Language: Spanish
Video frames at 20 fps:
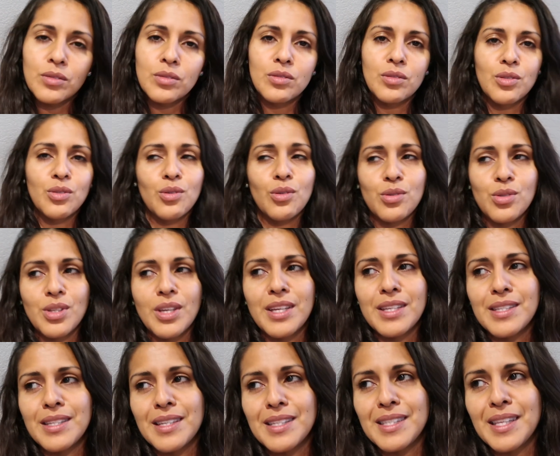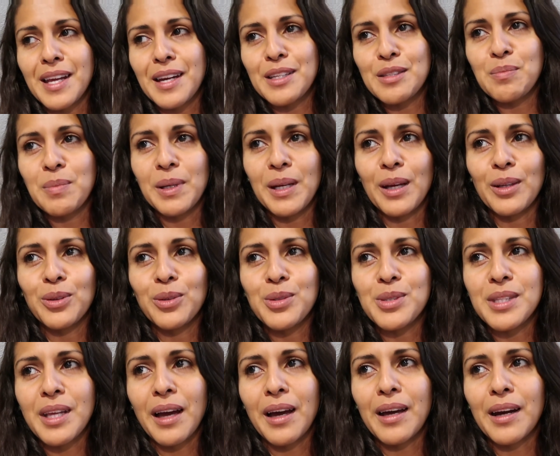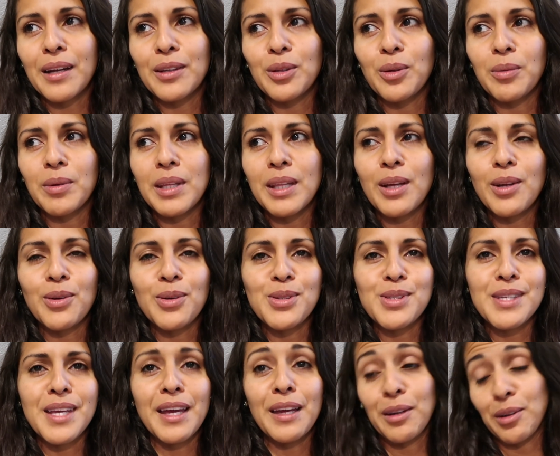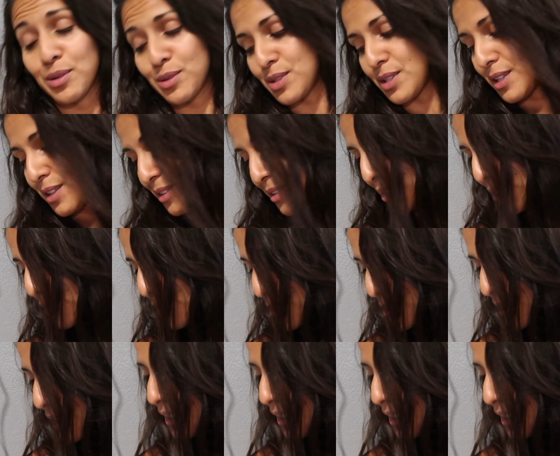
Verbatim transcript: no sé si está respirando, está agarrando vida, no sé, no sé, yo no